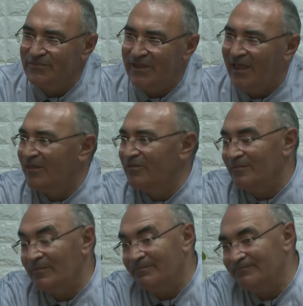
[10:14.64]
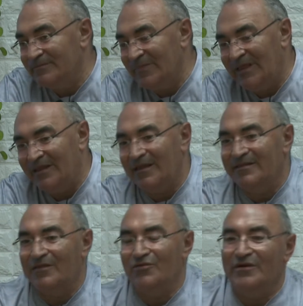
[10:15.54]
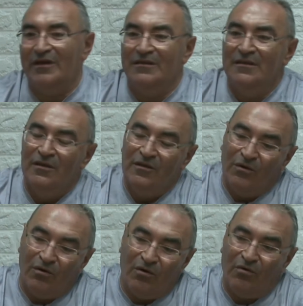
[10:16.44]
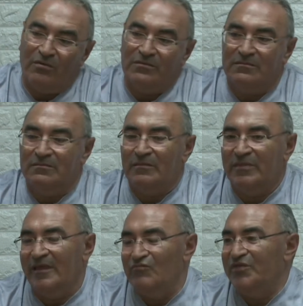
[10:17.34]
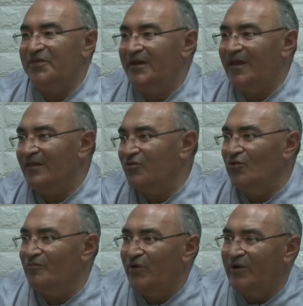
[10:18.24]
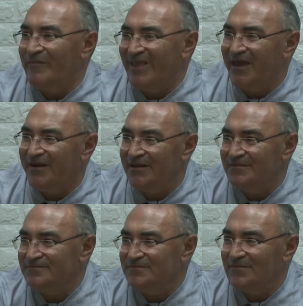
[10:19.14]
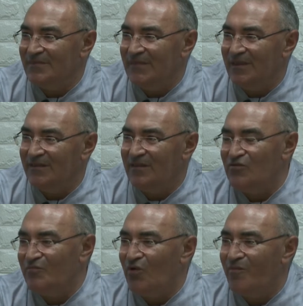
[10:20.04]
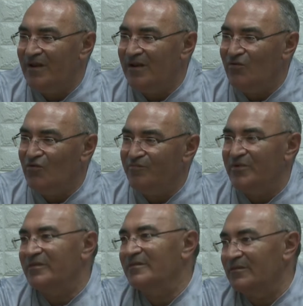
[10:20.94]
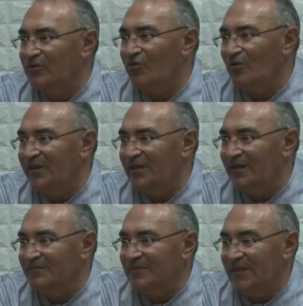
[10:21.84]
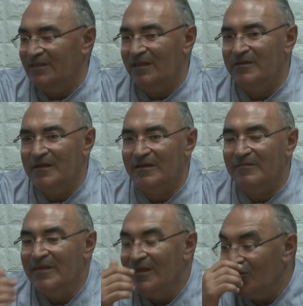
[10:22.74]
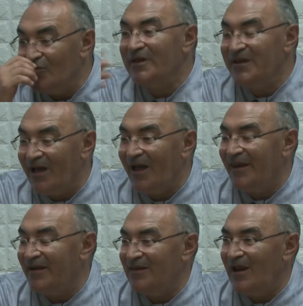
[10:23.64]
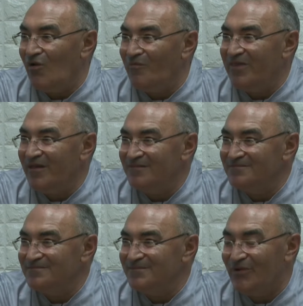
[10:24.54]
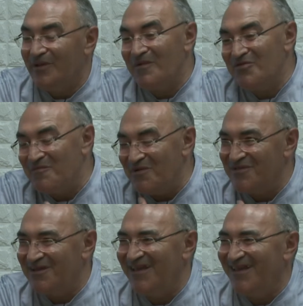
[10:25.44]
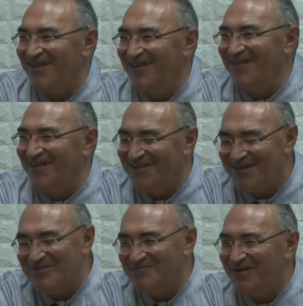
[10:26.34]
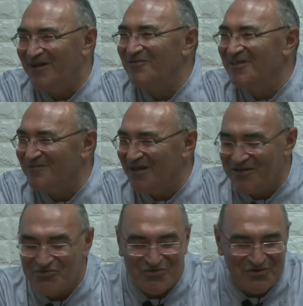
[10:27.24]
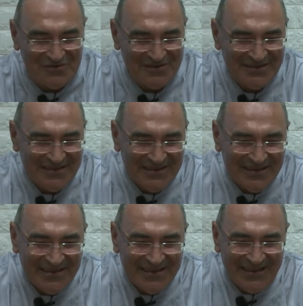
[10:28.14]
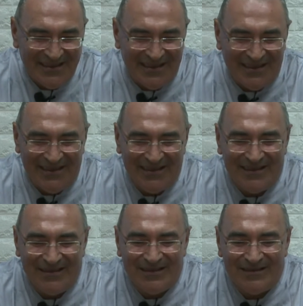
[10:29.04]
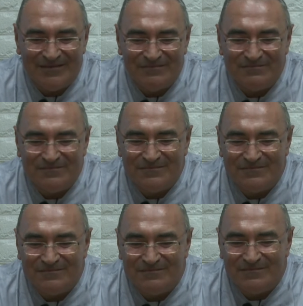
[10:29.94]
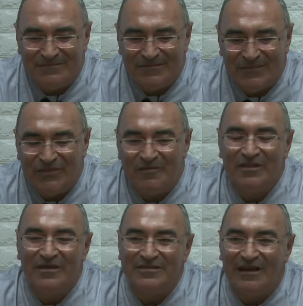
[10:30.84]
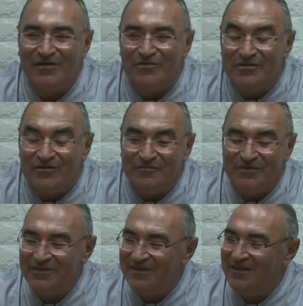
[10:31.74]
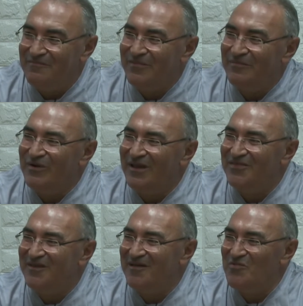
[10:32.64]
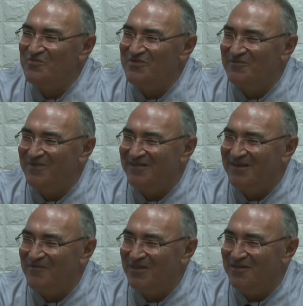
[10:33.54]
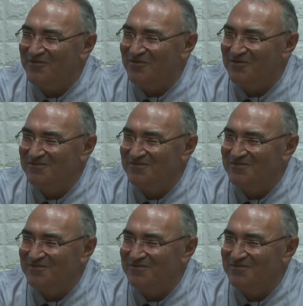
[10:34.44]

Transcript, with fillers: o sea, intentando que si es muy cerca, solo por la mañana, y si es un poco más lejos, pues todo el día. Este viaje. Yo tenía ganas de ir a Lomeda, porque más o menos es que, el que prepara lo del viaje soy yo, y dice, ves que está lejos. Digo, pues es que ya por aquí cerca hemos visto prácticamente todo.